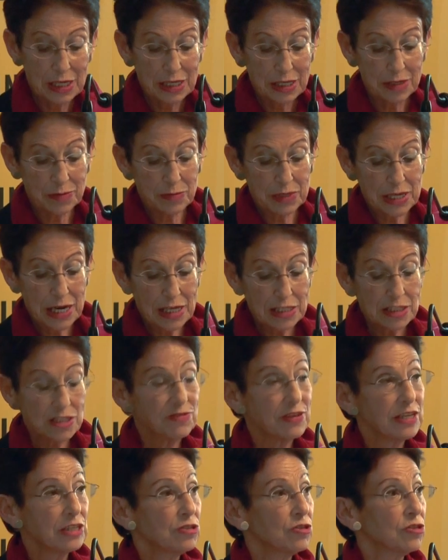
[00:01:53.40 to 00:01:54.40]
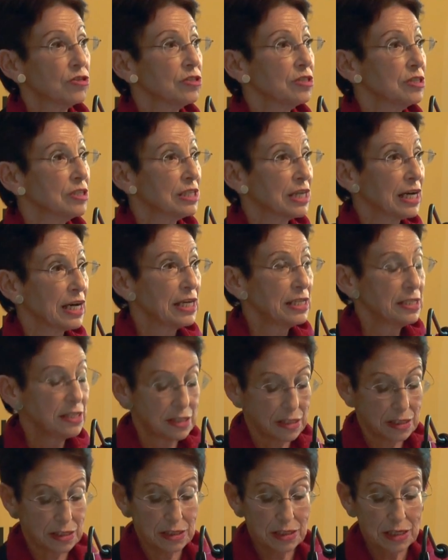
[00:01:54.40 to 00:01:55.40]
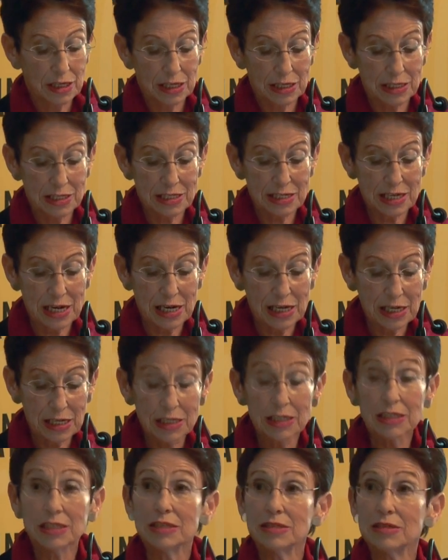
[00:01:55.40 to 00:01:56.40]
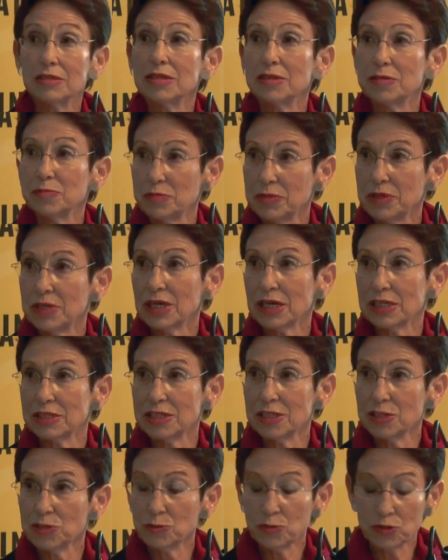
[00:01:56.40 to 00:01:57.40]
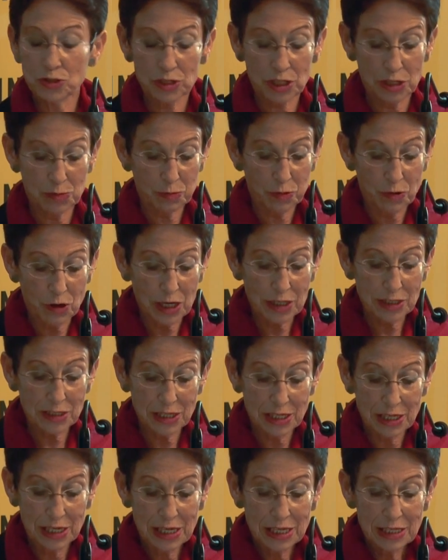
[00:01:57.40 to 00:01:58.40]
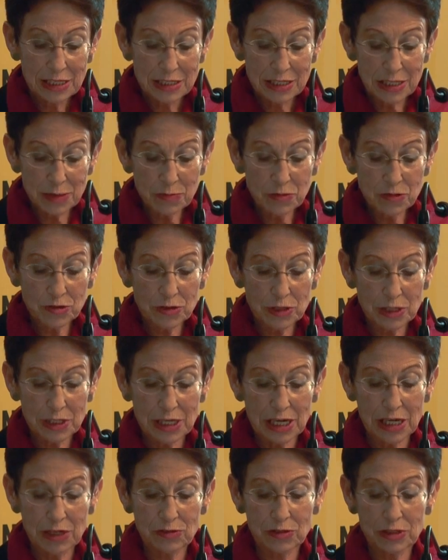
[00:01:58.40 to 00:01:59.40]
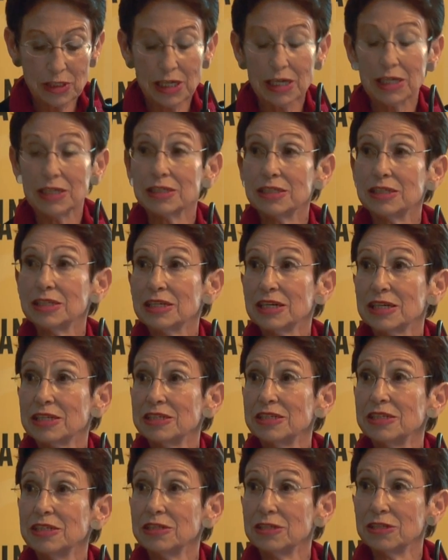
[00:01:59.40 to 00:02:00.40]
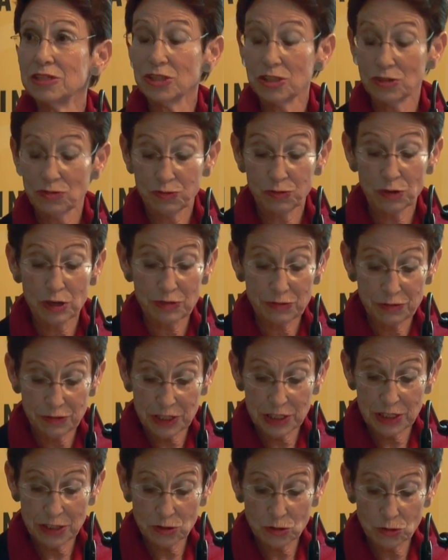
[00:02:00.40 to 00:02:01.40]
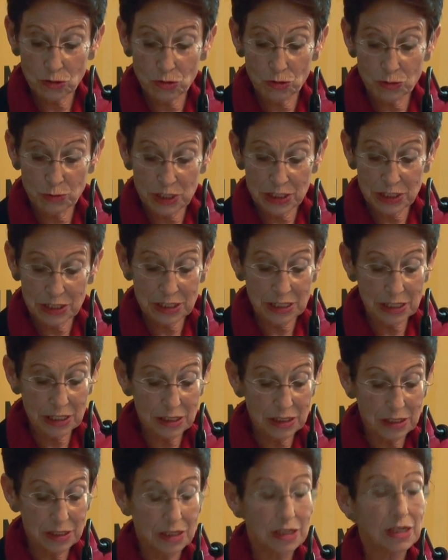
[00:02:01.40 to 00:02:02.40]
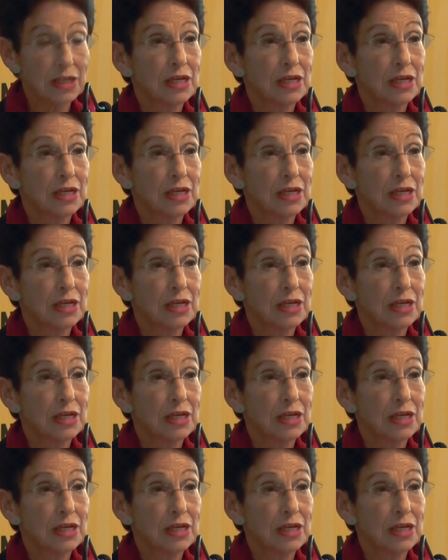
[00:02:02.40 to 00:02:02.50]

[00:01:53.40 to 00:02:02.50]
Im Jahr 2013 hat Zara in dem Rassismusreport 731 rassistische Vorfälle dokumentiert.